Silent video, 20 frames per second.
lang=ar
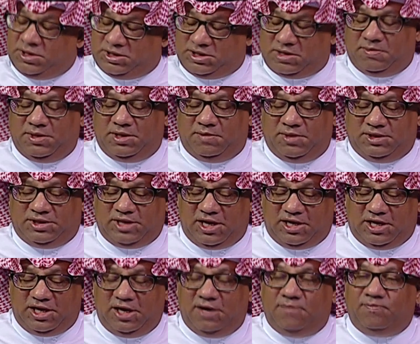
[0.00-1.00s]

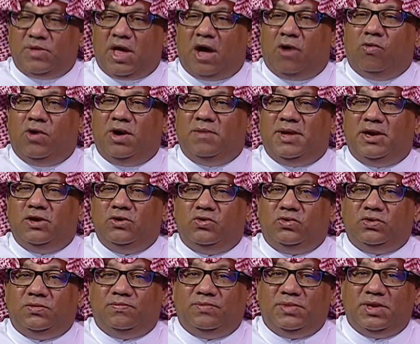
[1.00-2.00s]
بالتاكيد اول
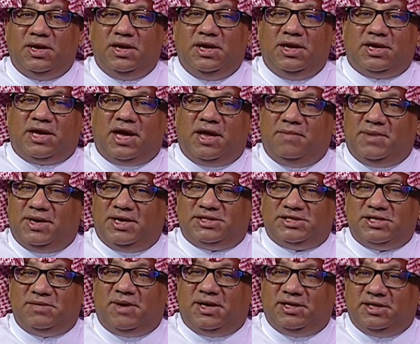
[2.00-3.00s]
مليون كان من
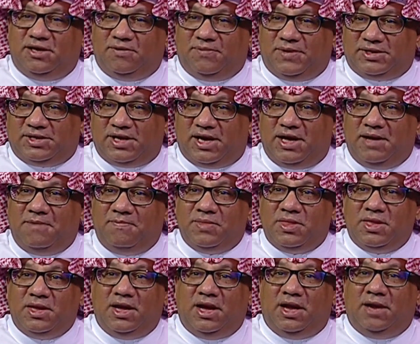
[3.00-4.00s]
نصيب هذه الفتاه
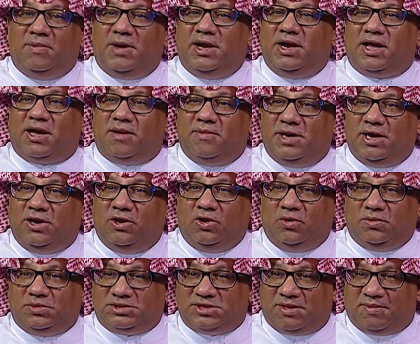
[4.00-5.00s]
البالغه من
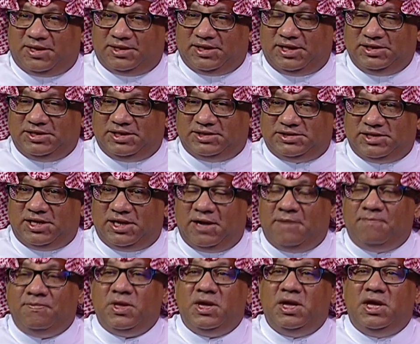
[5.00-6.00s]
العمر 17 سنه
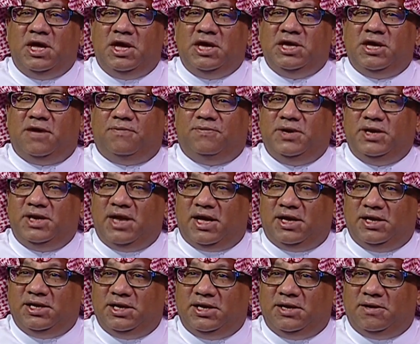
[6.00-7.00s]
هي في
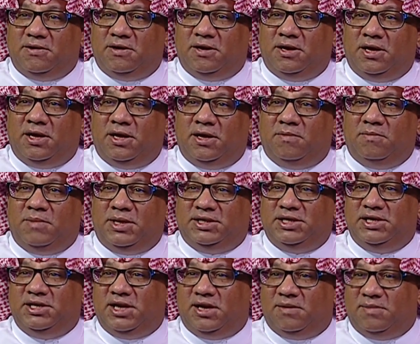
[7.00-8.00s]
نادي آه،
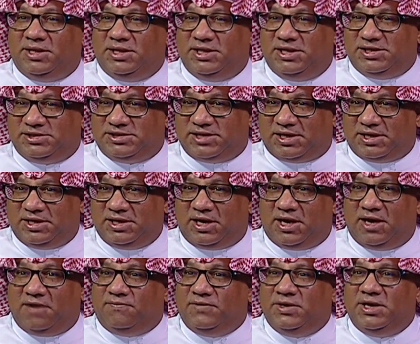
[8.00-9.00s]
مدينه مدينه
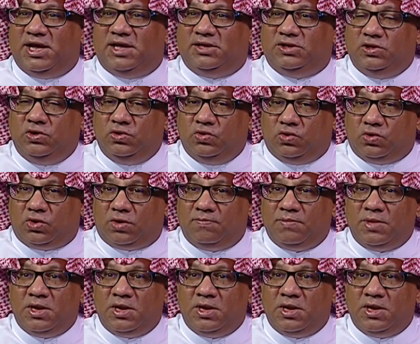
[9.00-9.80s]
صغيره في نادي النور